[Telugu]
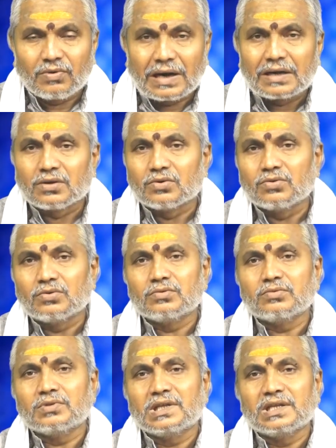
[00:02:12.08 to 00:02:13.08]
వాళ్ళు
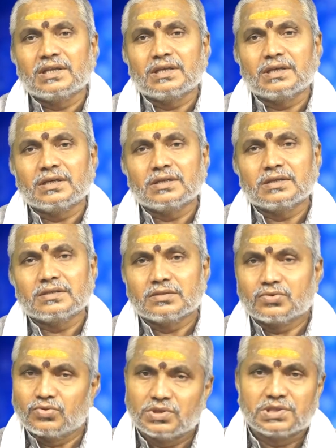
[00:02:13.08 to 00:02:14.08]
దీన్ని
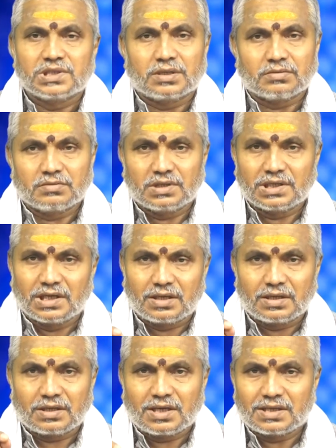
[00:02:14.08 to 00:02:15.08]
సూచించారు అయ్యా
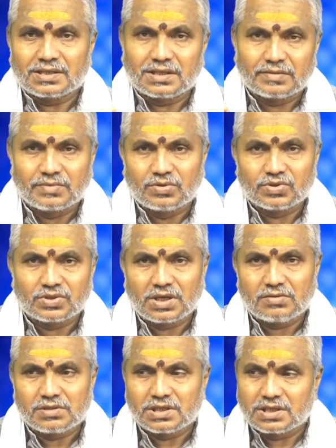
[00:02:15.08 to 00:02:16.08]
ఇట్లాంటి సందర్భం వస్తుంది
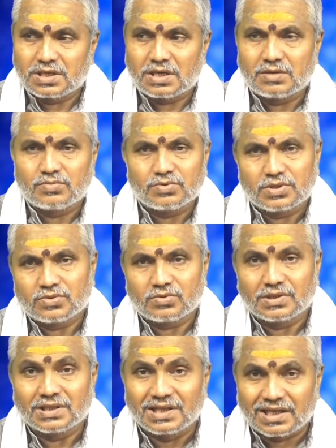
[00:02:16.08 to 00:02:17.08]
కాబట్టి ఇట్లాంటప్పుడు చేసుకో
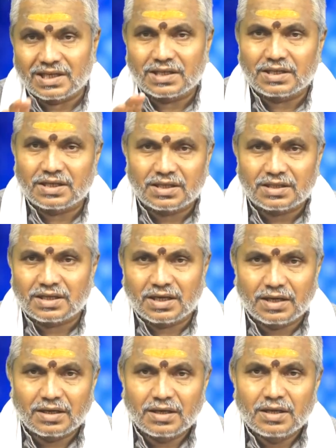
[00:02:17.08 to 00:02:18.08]
ఇదే రీతిగా
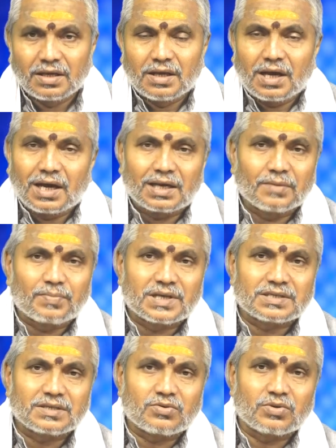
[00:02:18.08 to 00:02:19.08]

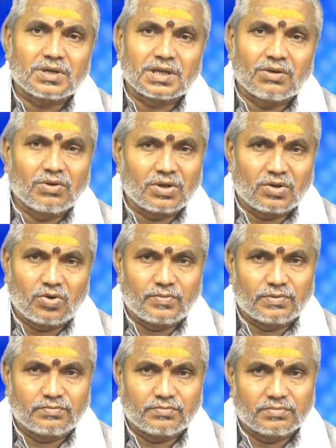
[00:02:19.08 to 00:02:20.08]
అన్నప్రాశనకి కూడా నవగ్రహ
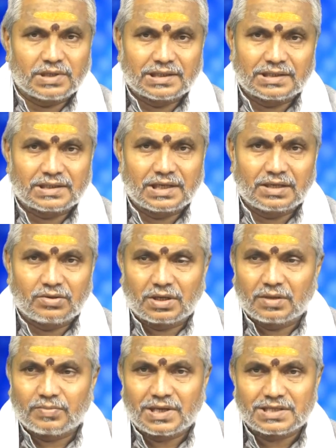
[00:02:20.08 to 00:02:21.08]
హోమం ప్రాతకాలంలో
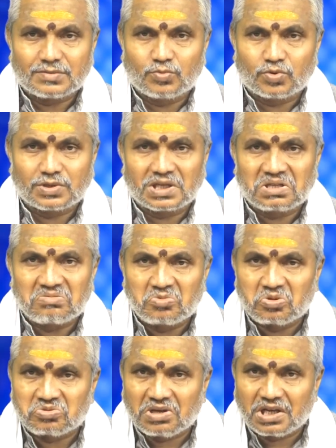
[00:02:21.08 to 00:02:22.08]
అన్నప్రాశన ముహూర్తానికి
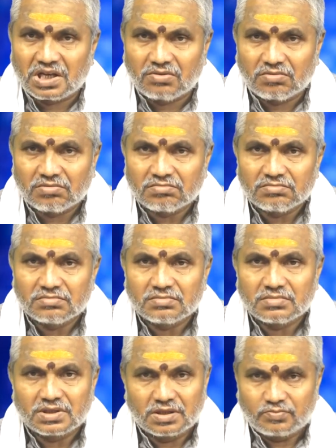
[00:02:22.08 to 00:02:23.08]
ముహూర్తాలు లేవు
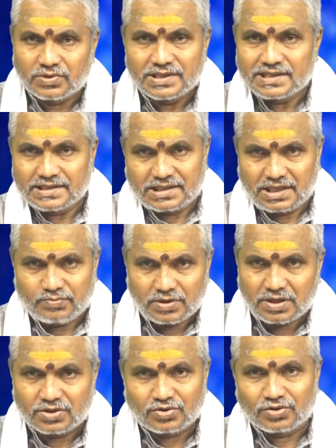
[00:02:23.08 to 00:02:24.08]
ఇప్పుడు ఈ సీజన్ ఎప్పుడు
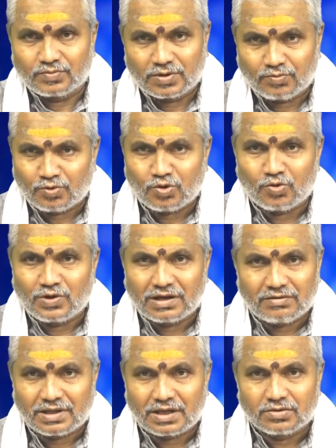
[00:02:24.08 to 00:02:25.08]
నడుస్తుంది మనం ఇప్పుడు రెండు వేల
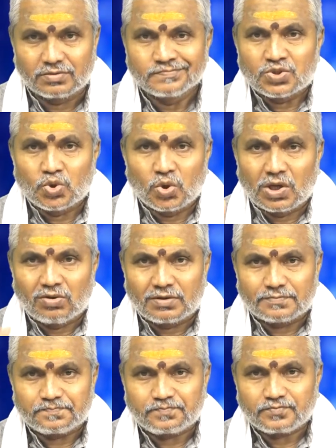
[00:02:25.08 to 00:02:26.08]
ఇరవై నాలుగు జూన్లో ఉన్నాం